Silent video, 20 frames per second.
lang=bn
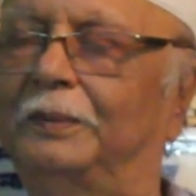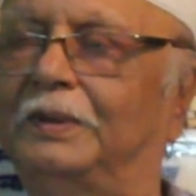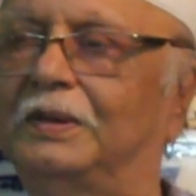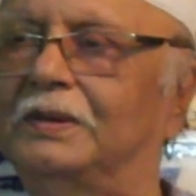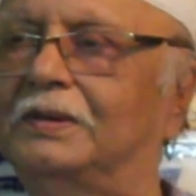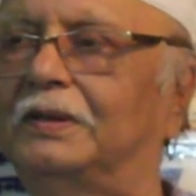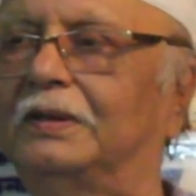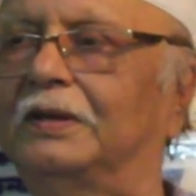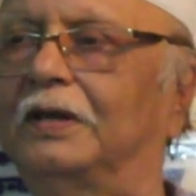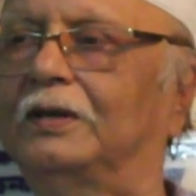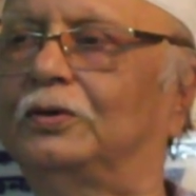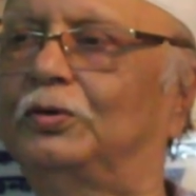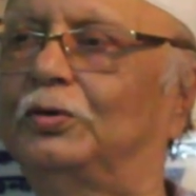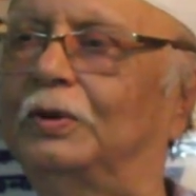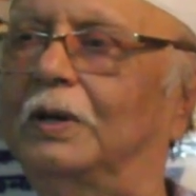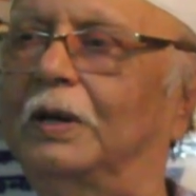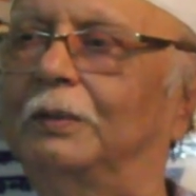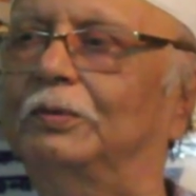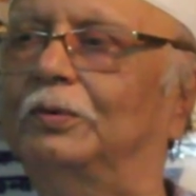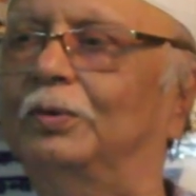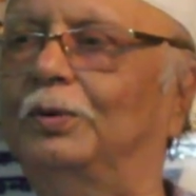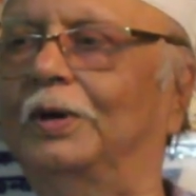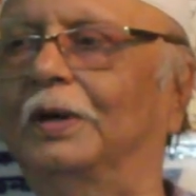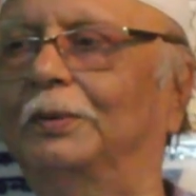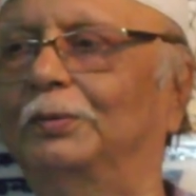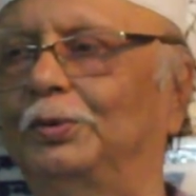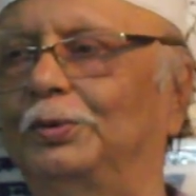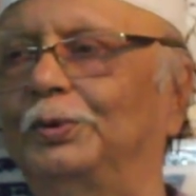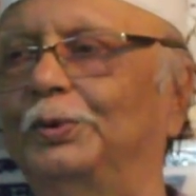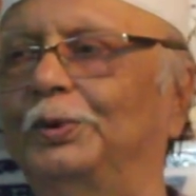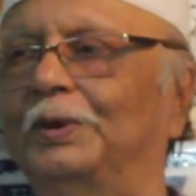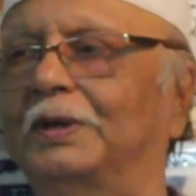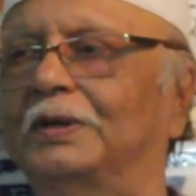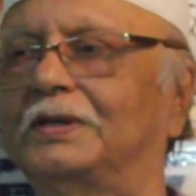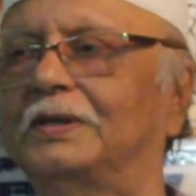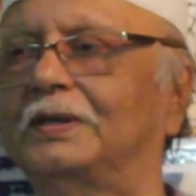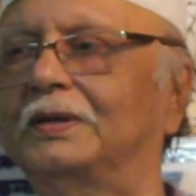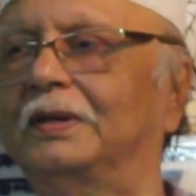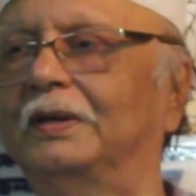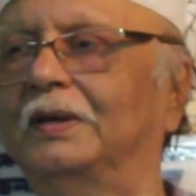ডিসিতে সুনাম দুর্নাম দুটোই
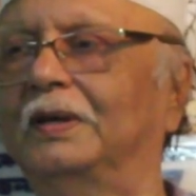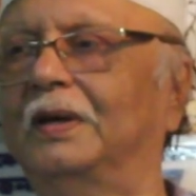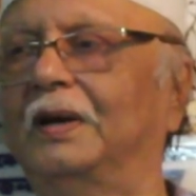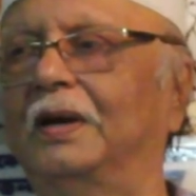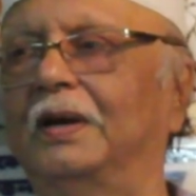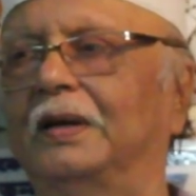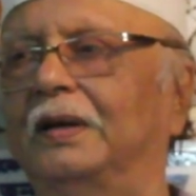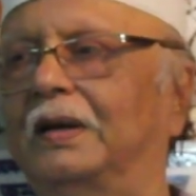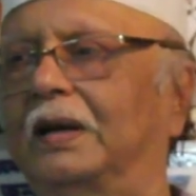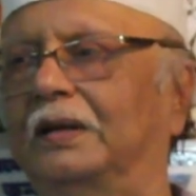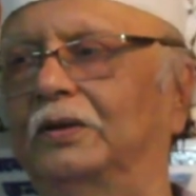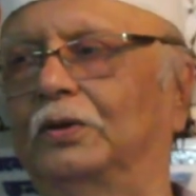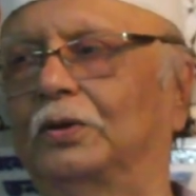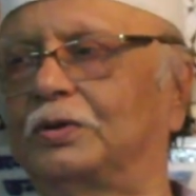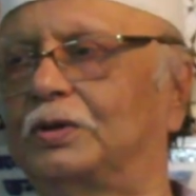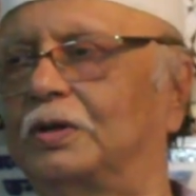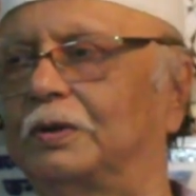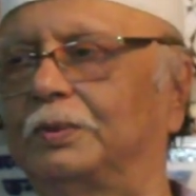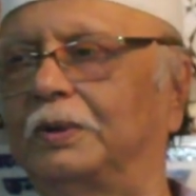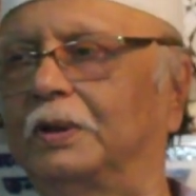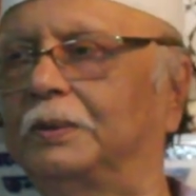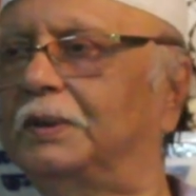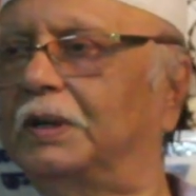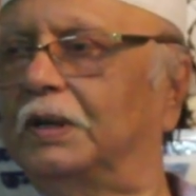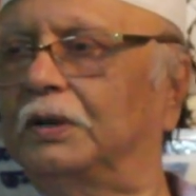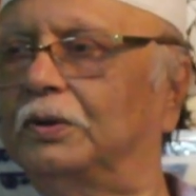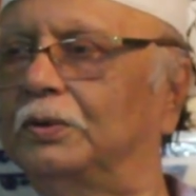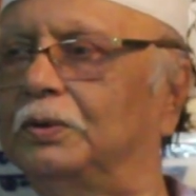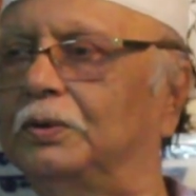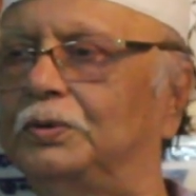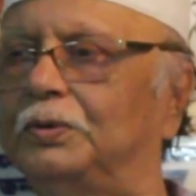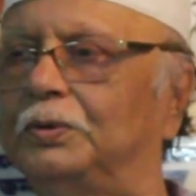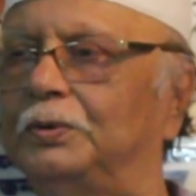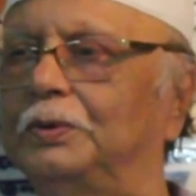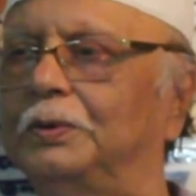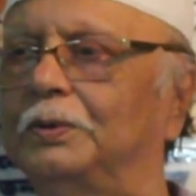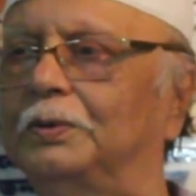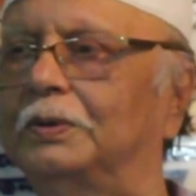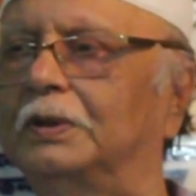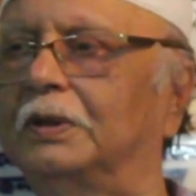আছে রাত দশটার পরে আমি সাধারণত
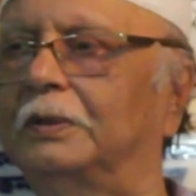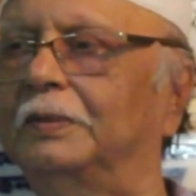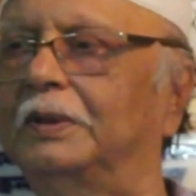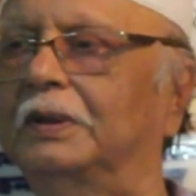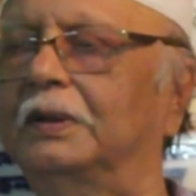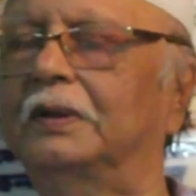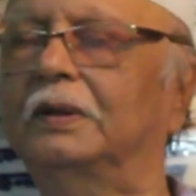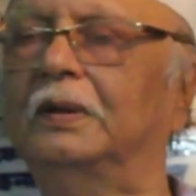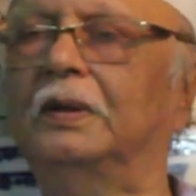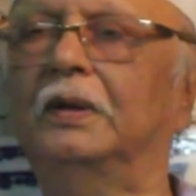শুটিং করতাম না